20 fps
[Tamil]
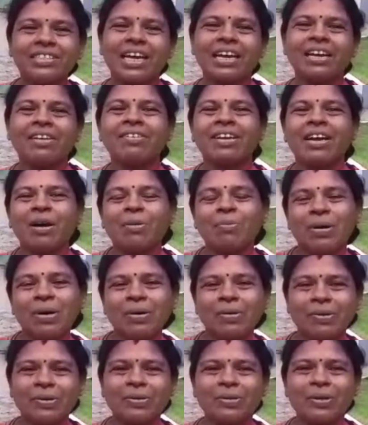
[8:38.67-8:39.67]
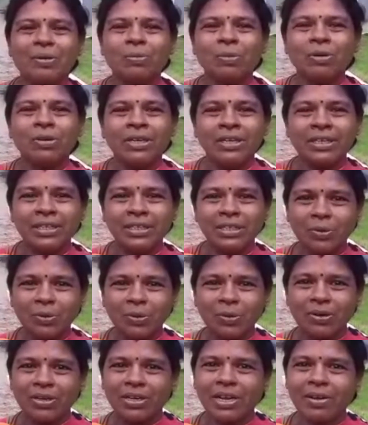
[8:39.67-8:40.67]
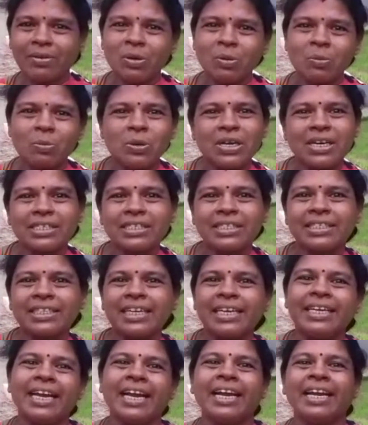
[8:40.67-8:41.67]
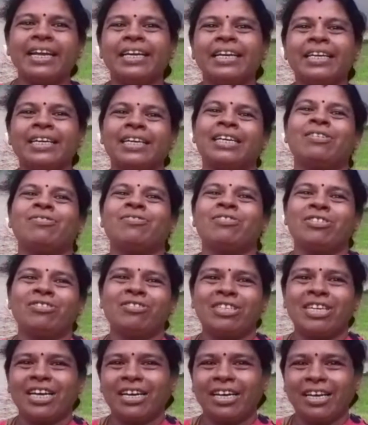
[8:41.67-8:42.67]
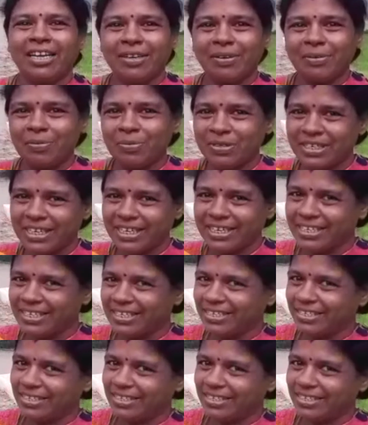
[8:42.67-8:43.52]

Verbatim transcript: தலைவர் அம்மாவுக்கும் ரொம்ப நன்றி இந்த கொரோனாவை ரொம்ப கஷ்டத்தில் ஏழைங்களுக்கெல்லாம் உதவுனாங்க ரொம்ப நன்றி